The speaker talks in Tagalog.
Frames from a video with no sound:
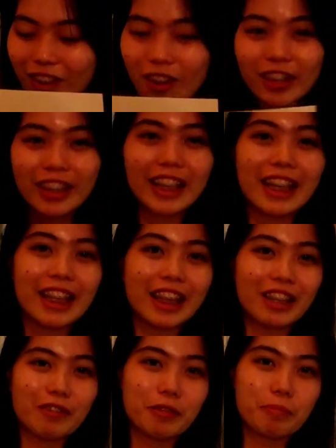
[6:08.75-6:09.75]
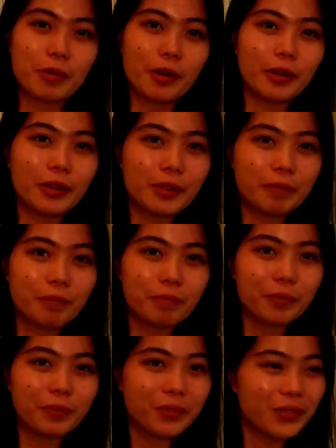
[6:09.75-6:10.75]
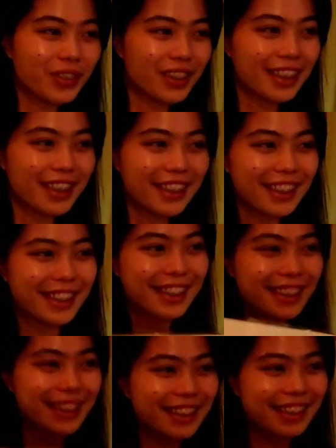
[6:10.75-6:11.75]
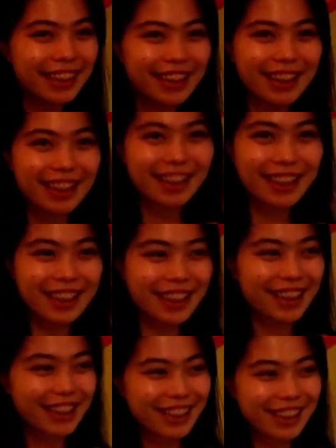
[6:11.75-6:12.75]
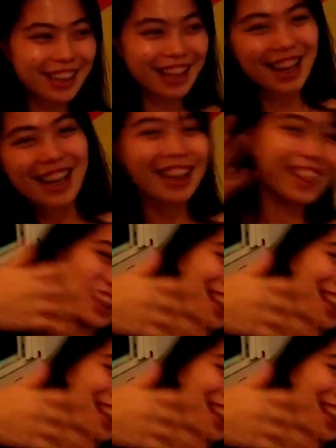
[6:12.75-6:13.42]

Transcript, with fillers: All in the team po. Parang ano lang, parang sakay na. Ano, ano yan? Ano?